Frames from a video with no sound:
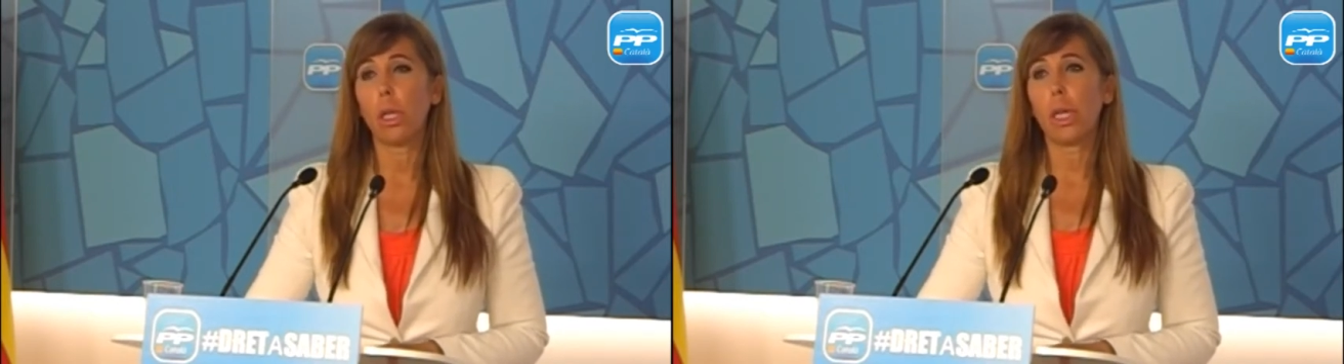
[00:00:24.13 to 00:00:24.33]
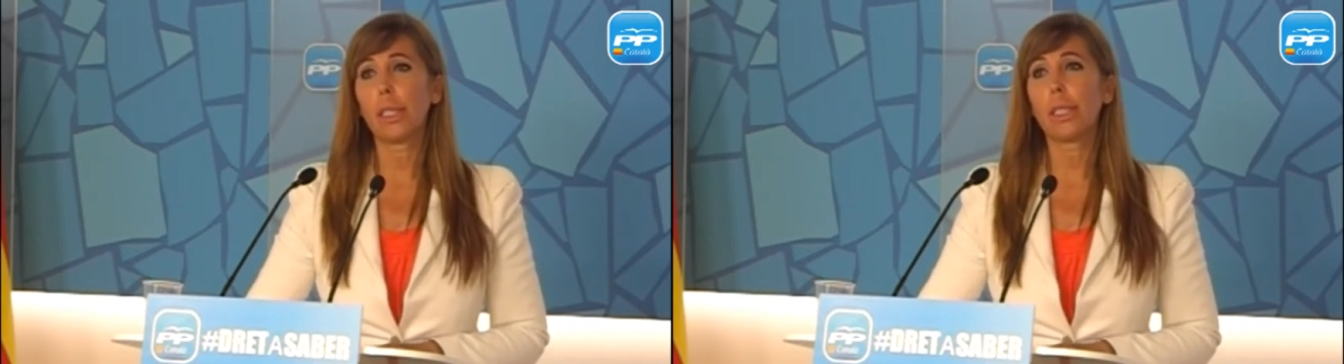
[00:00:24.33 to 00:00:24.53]

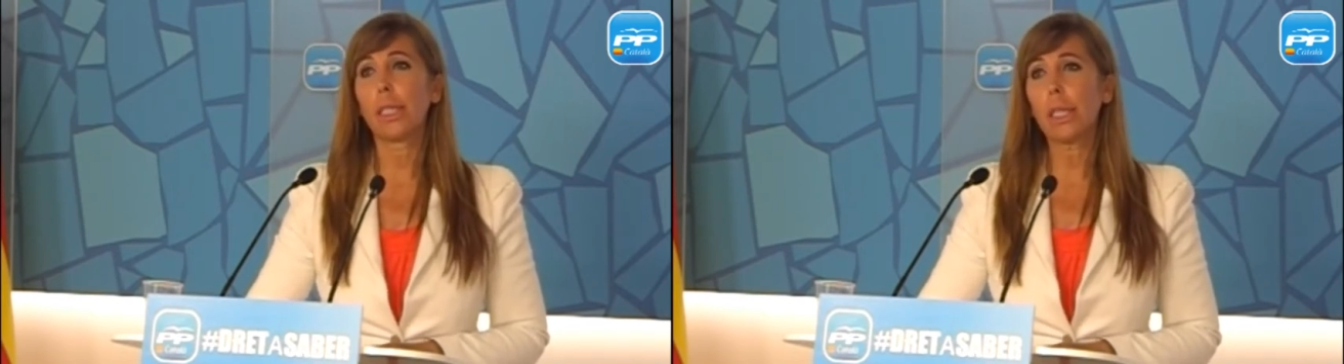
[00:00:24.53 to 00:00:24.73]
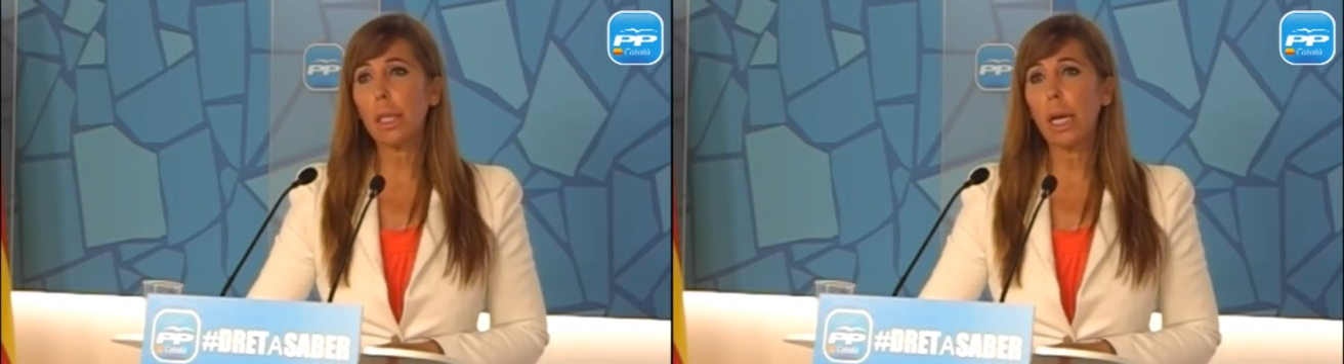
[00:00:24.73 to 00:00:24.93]
es
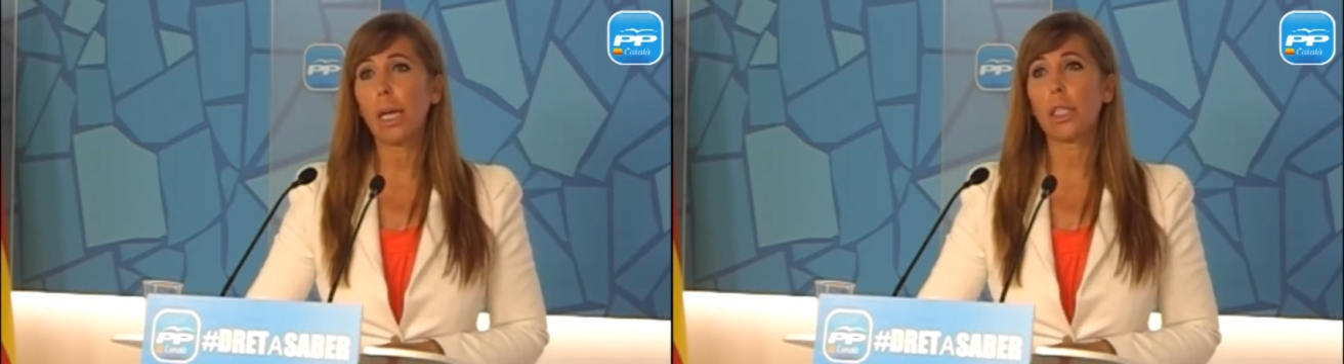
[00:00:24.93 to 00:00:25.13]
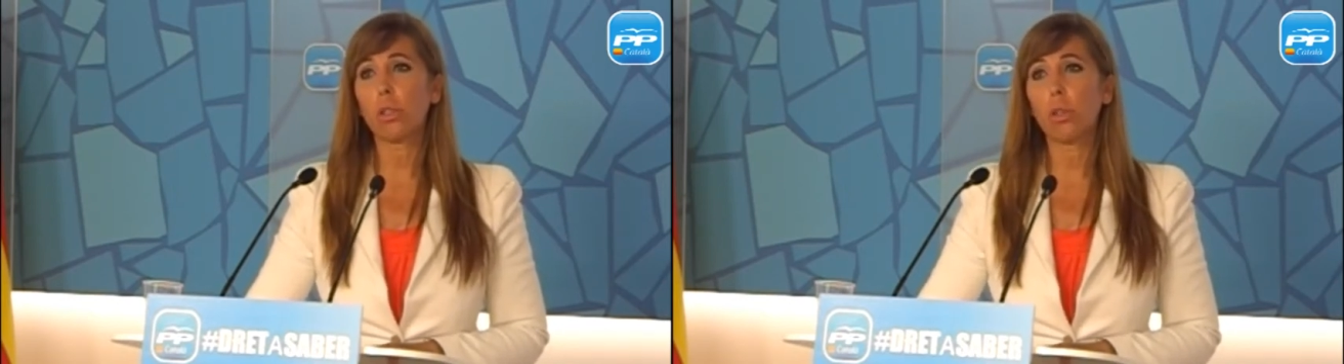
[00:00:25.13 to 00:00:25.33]
ir a
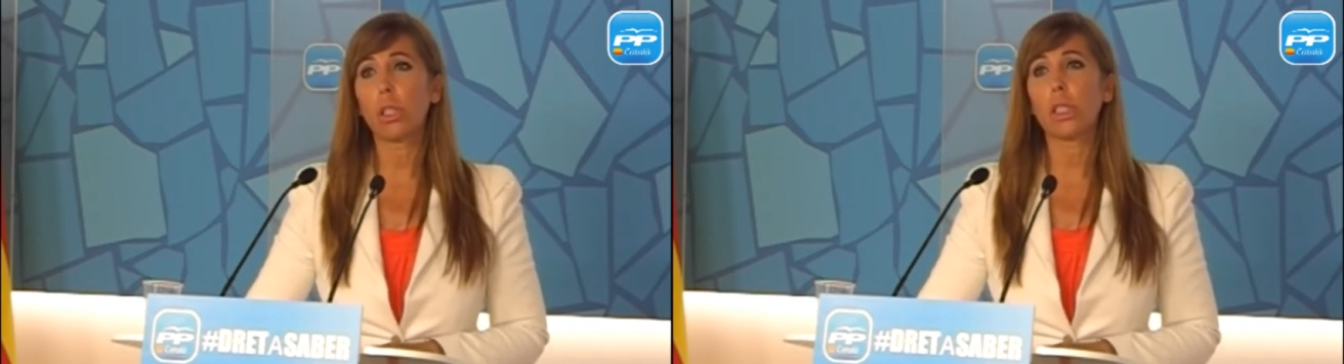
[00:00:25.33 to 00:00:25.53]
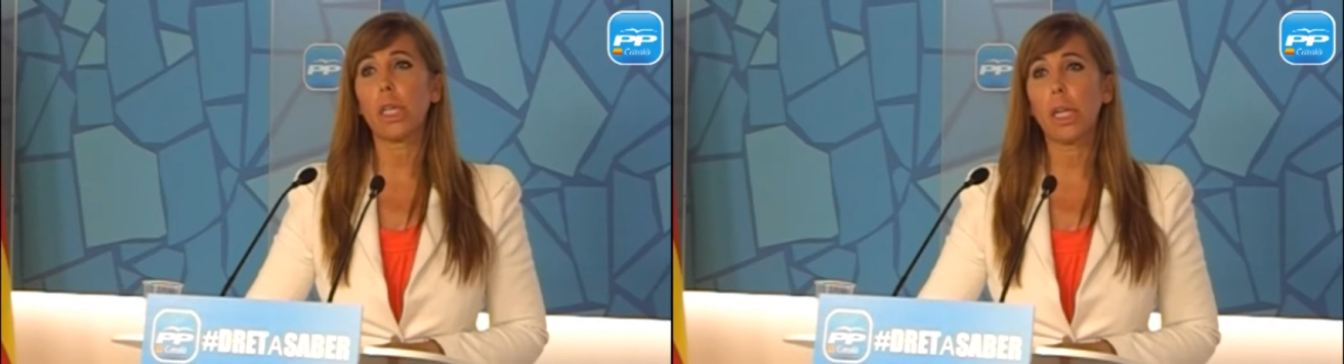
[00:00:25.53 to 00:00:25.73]
las
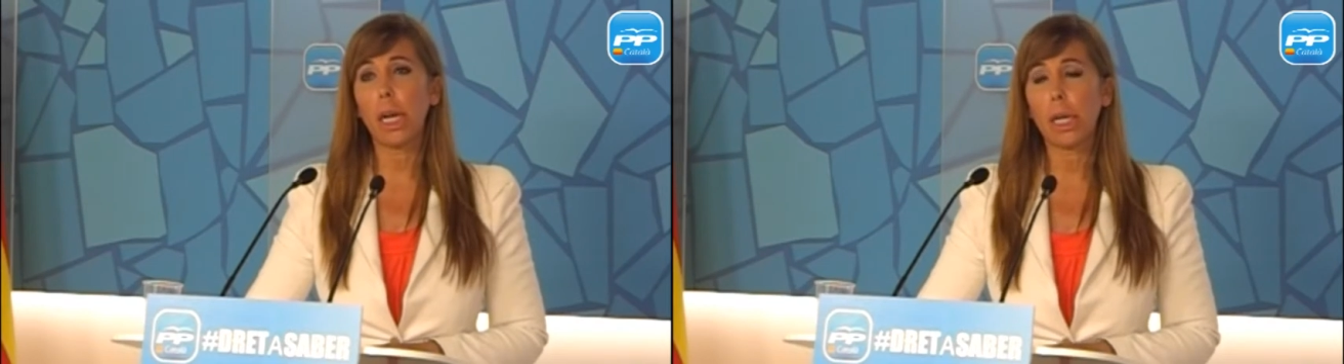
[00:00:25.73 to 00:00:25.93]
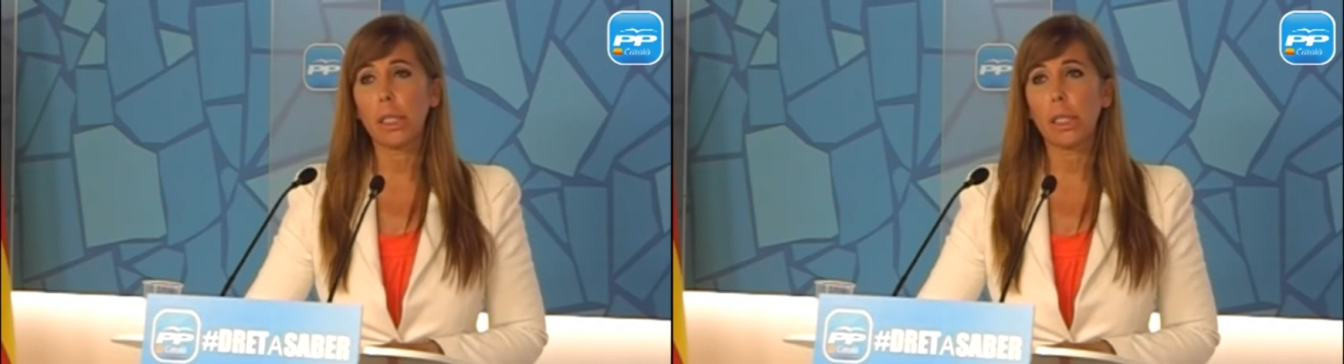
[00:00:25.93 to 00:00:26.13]
Cortes
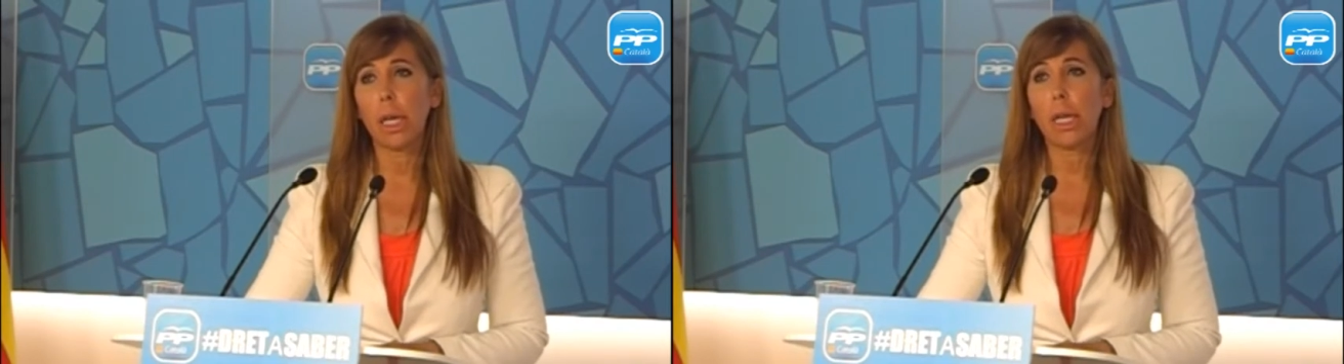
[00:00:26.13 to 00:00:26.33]
Generales